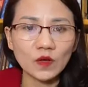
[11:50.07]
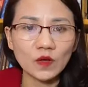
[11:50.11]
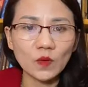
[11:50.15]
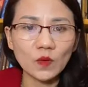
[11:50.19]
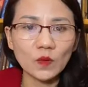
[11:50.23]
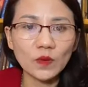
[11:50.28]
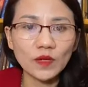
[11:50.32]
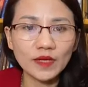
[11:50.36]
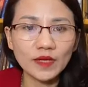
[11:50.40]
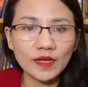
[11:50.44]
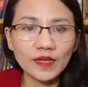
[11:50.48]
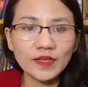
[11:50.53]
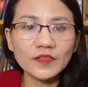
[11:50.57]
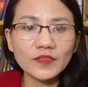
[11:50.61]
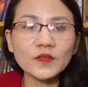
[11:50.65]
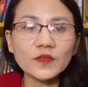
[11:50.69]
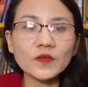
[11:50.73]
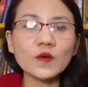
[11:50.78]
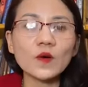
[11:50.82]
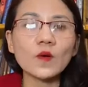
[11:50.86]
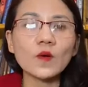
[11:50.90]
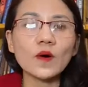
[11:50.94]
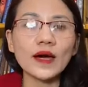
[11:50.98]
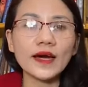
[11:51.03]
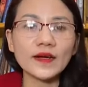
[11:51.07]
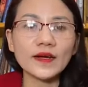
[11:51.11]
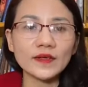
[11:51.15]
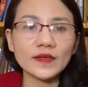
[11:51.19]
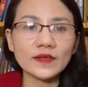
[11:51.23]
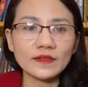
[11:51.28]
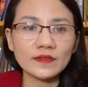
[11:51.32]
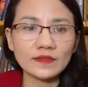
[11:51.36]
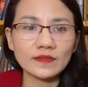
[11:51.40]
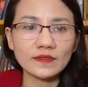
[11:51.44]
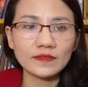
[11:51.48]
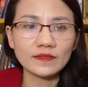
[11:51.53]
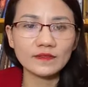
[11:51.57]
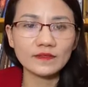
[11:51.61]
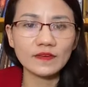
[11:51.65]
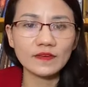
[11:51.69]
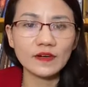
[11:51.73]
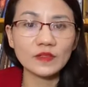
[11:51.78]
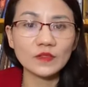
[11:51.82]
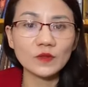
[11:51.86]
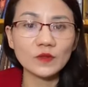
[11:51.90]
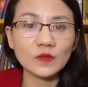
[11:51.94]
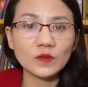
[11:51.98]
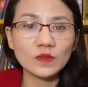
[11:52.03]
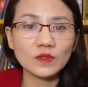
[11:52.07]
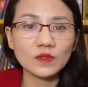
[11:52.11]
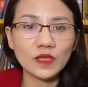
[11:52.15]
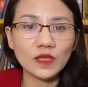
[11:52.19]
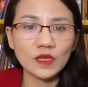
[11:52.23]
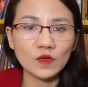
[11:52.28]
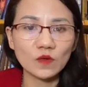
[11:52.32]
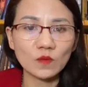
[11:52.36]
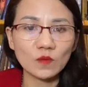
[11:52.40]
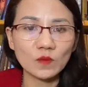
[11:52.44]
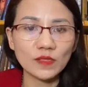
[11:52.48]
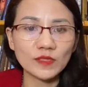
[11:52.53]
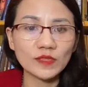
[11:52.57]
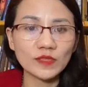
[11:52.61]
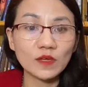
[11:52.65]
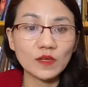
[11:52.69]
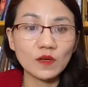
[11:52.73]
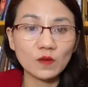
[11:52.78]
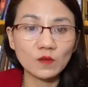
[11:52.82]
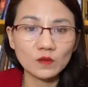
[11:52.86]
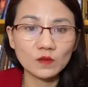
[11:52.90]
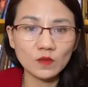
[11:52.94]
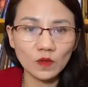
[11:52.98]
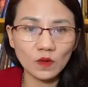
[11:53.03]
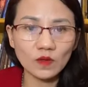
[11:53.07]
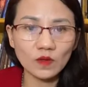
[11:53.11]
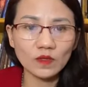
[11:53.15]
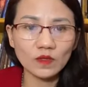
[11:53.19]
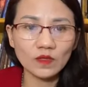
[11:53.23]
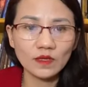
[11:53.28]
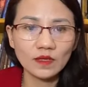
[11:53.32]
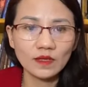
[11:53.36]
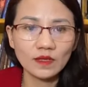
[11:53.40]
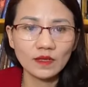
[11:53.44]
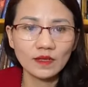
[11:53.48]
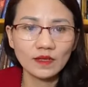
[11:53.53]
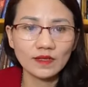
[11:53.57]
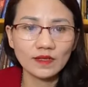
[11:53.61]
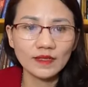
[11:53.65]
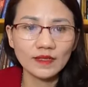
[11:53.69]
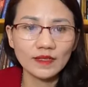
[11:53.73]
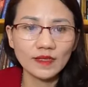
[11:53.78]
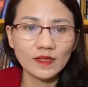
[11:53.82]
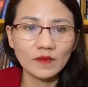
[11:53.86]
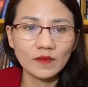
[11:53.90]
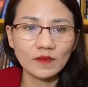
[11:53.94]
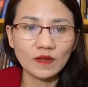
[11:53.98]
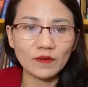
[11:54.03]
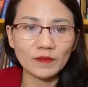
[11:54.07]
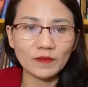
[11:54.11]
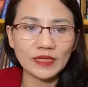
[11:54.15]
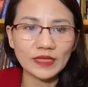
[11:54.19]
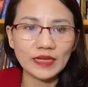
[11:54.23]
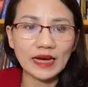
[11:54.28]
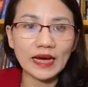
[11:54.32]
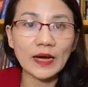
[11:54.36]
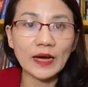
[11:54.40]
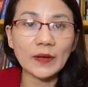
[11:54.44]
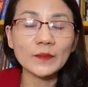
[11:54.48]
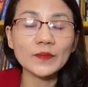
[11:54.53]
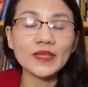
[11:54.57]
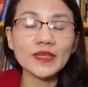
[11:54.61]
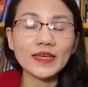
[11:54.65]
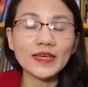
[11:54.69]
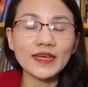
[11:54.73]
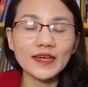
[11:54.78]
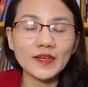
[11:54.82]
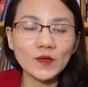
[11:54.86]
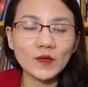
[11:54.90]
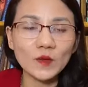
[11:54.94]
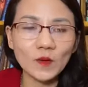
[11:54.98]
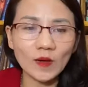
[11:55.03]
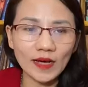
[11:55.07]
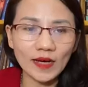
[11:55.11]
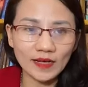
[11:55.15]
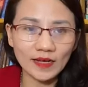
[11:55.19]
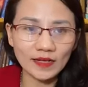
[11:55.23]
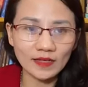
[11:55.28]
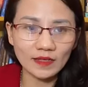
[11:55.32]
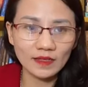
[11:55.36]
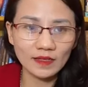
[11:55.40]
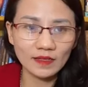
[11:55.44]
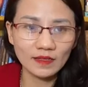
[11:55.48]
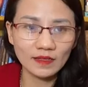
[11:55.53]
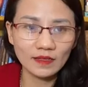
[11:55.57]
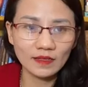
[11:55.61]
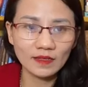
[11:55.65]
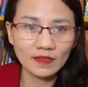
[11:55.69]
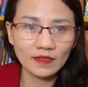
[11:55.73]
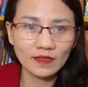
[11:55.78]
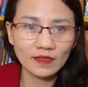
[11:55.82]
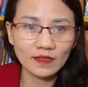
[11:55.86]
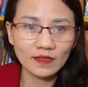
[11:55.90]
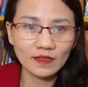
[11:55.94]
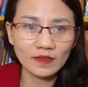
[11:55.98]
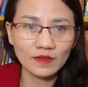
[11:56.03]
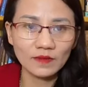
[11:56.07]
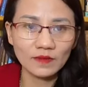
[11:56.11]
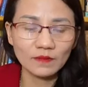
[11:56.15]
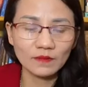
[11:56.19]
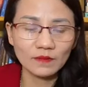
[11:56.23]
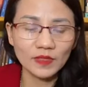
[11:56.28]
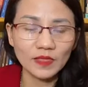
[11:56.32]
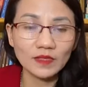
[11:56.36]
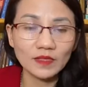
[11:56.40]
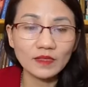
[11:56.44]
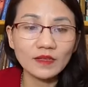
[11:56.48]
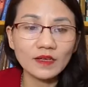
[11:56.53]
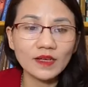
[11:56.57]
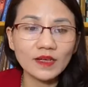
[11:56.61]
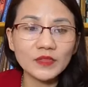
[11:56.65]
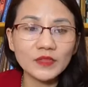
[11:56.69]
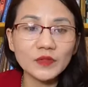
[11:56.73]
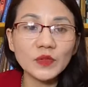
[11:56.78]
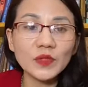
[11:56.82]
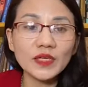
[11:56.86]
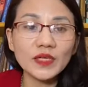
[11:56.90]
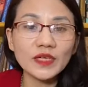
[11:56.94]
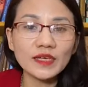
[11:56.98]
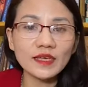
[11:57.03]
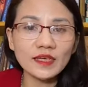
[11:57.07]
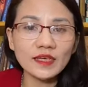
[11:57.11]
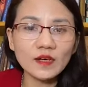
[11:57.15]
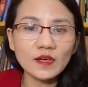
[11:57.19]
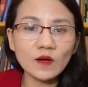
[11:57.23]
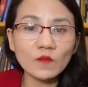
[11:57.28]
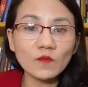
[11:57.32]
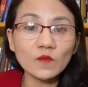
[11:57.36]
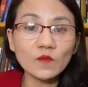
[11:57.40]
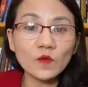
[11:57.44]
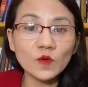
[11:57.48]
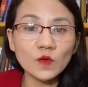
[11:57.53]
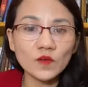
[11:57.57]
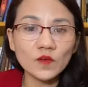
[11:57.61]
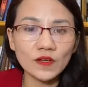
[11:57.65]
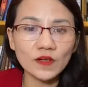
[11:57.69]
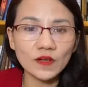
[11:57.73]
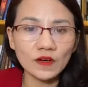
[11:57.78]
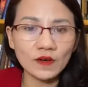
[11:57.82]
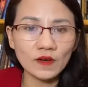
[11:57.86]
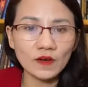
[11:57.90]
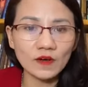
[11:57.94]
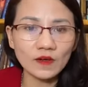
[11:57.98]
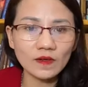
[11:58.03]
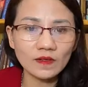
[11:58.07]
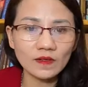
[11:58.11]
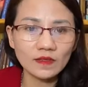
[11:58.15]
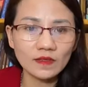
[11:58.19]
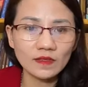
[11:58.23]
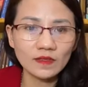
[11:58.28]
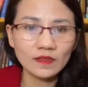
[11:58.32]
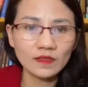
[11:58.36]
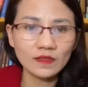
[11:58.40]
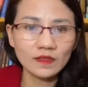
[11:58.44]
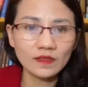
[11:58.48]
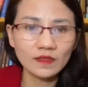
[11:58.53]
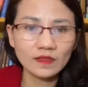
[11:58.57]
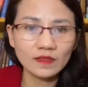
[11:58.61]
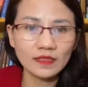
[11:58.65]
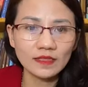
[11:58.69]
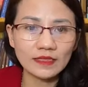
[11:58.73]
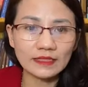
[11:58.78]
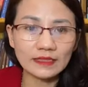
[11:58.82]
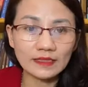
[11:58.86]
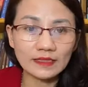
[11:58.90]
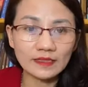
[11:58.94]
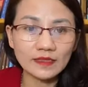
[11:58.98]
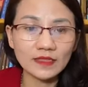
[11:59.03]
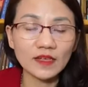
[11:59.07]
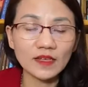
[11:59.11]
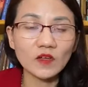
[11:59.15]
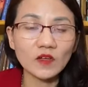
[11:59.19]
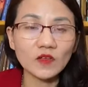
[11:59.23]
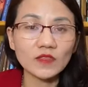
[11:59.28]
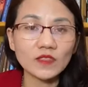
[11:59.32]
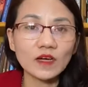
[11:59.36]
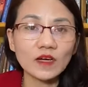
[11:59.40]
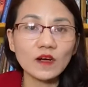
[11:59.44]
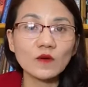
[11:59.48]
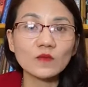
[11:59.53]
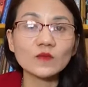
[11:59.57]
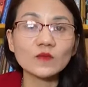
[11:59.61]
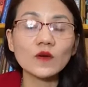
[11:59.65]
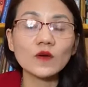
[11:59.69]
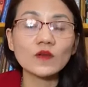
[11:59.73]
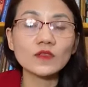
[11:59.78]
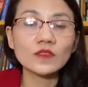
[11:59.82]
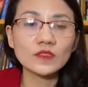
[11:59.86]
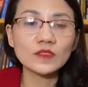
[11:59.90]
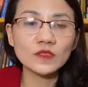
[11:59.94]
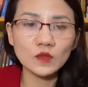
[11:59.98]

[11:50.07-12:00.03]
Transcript: thì nó cũng khiến cho đồ ăn vào trong cơ thể của mình sẽ không tốt như kiểu là mình ám thị cái đồ ăn mình đưa cái suy nghĩ không vui vào đó thì chắc chắn nó sẽ không